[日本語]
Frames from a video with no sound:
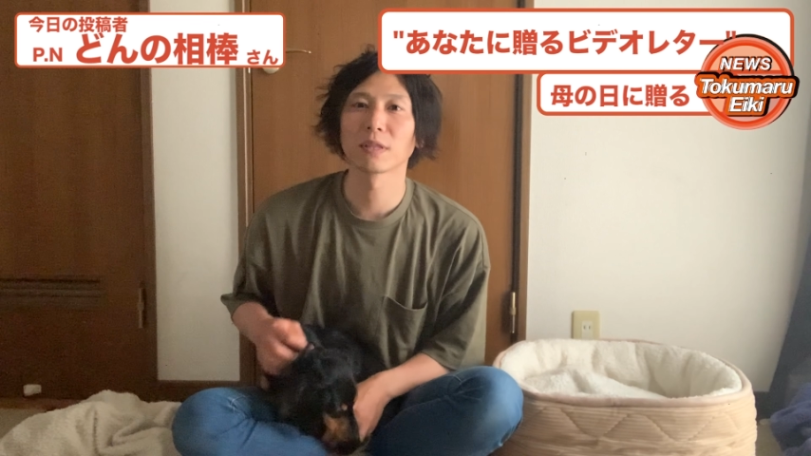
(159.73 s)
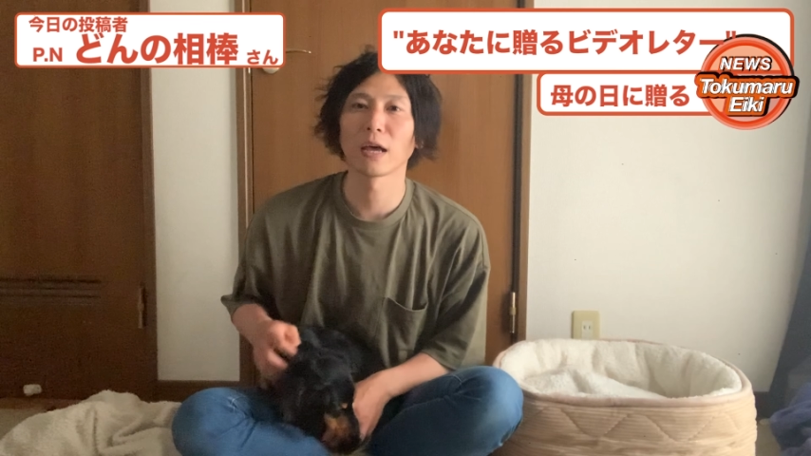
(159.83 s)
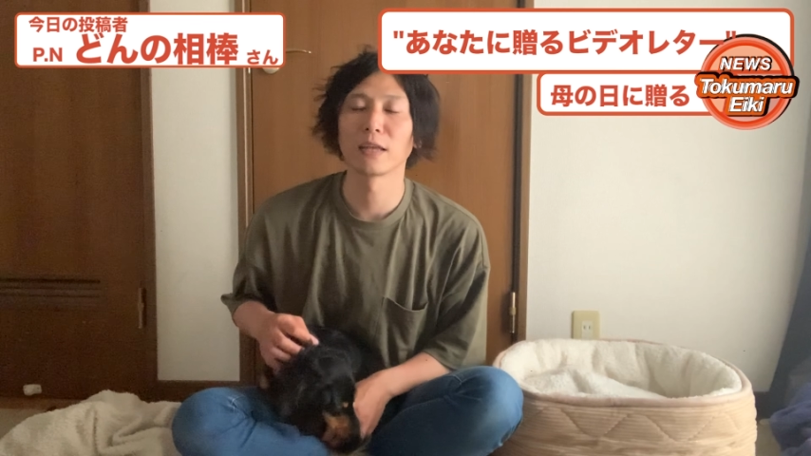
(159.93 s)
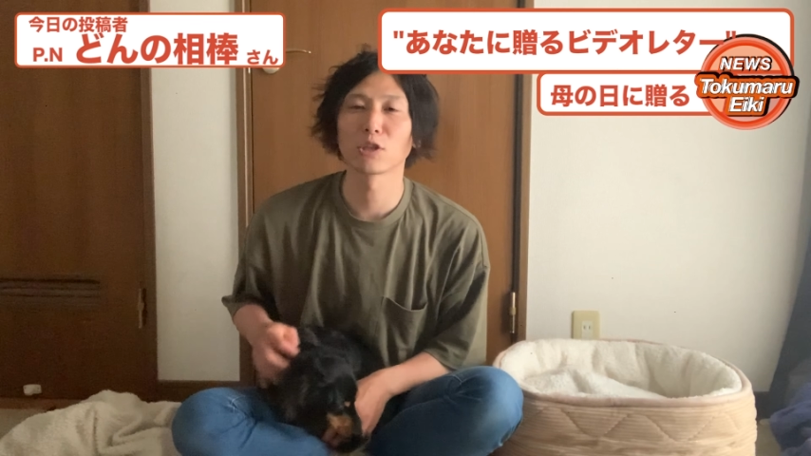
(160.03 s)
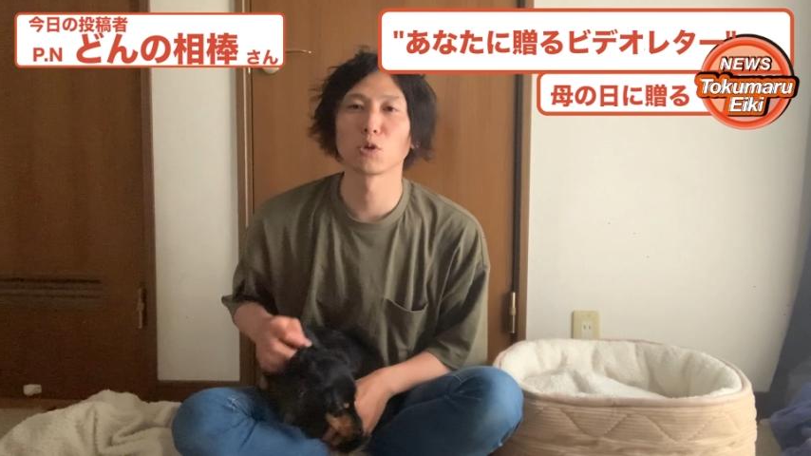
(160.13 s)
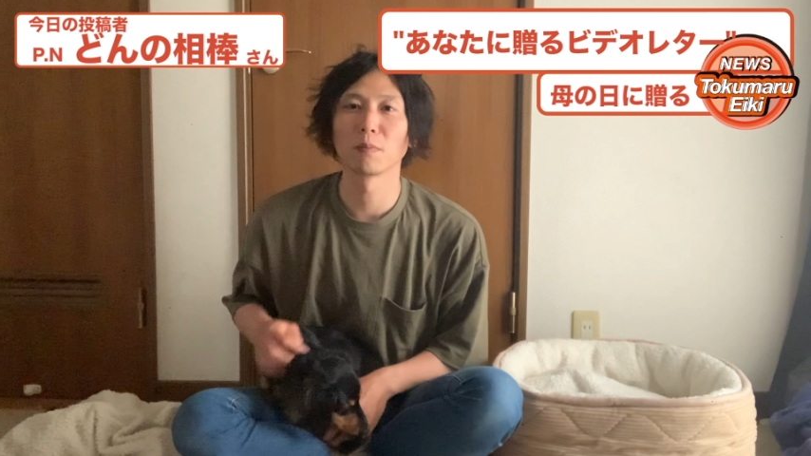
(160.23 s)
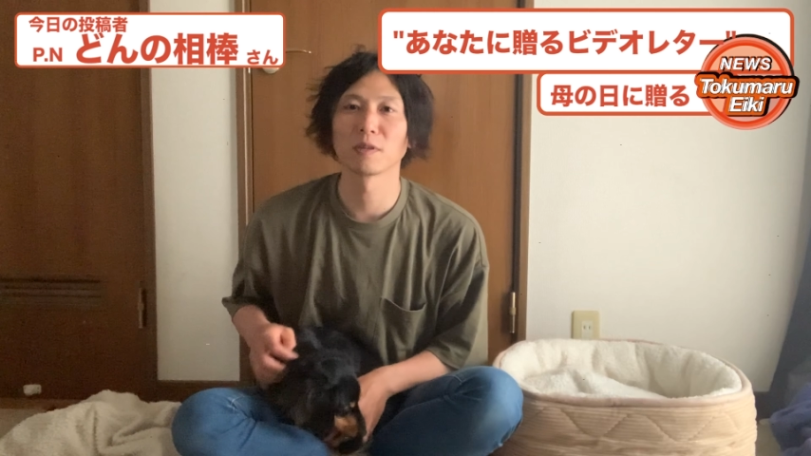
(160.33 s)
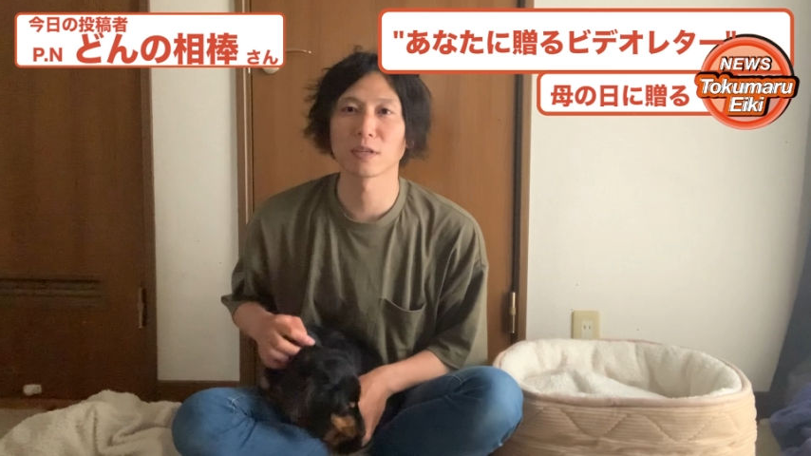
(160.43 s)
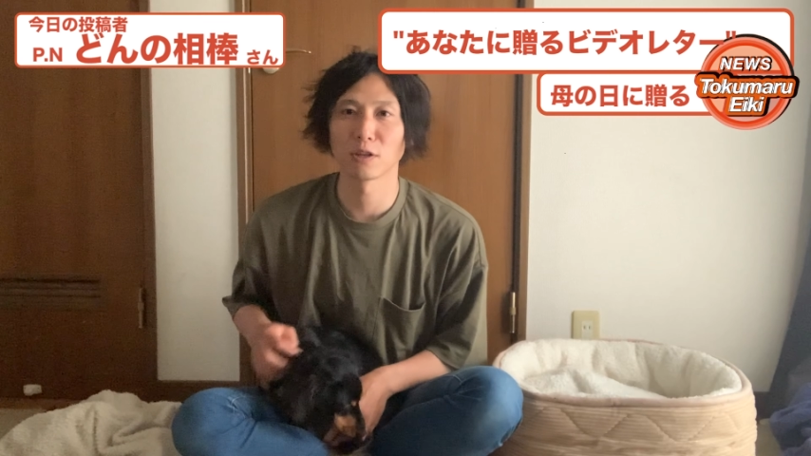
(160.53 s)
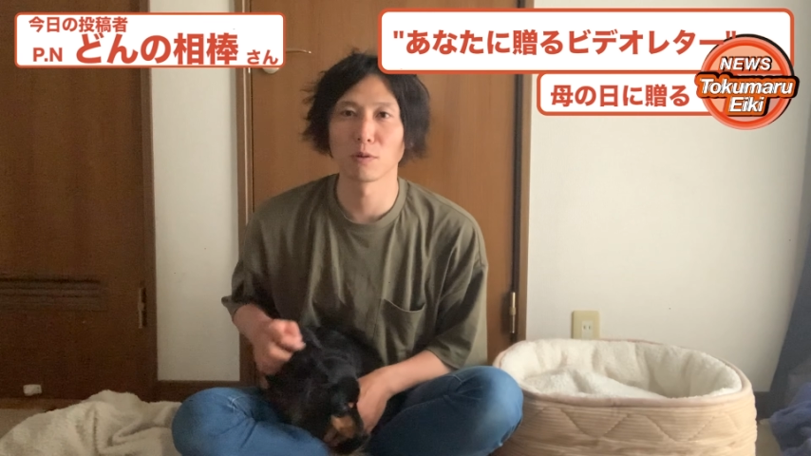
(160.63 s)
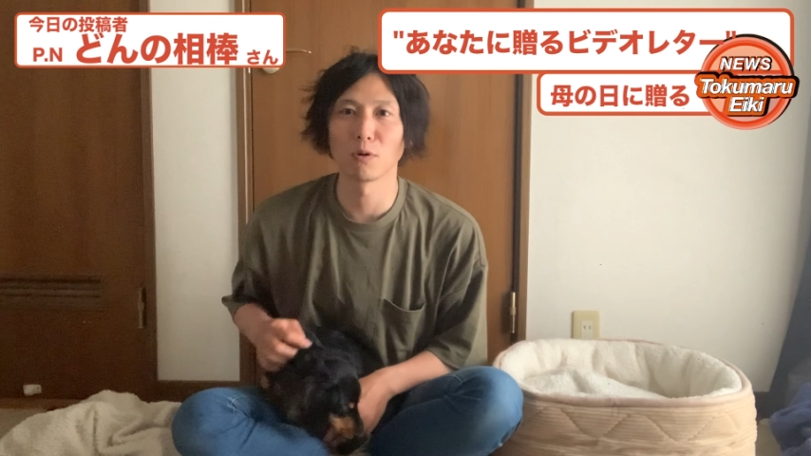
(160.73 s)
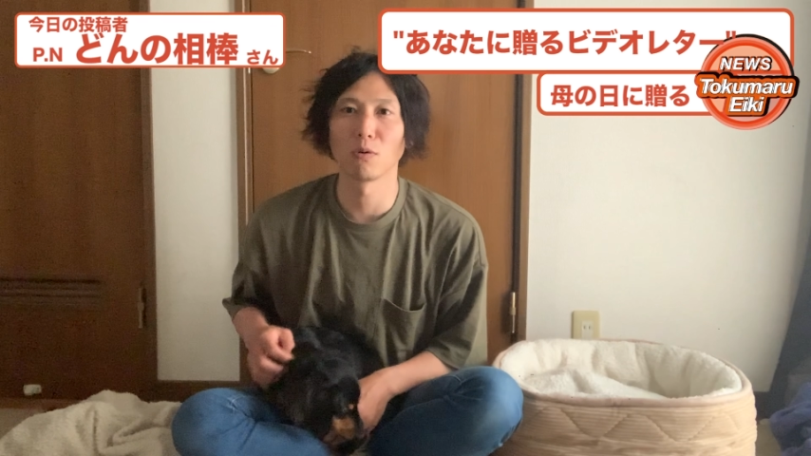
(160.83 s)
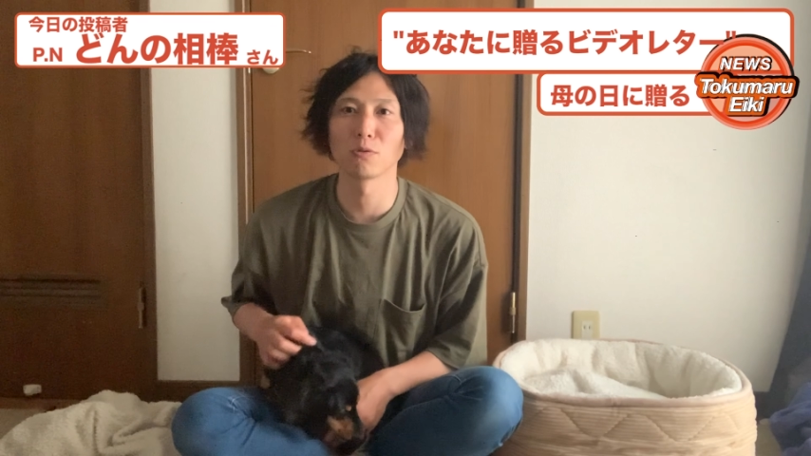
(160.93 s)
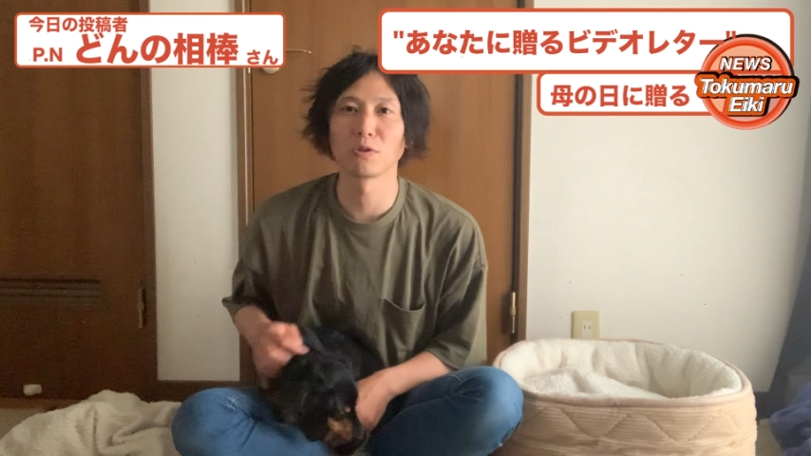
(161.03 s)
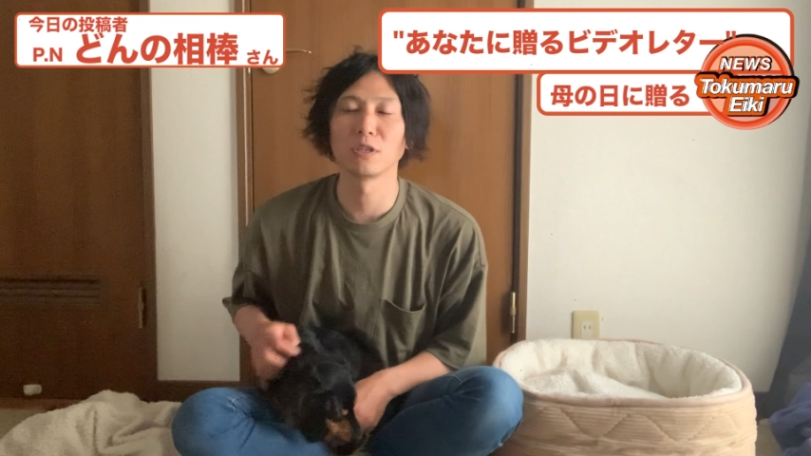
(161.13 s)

大変だと思いますけれども本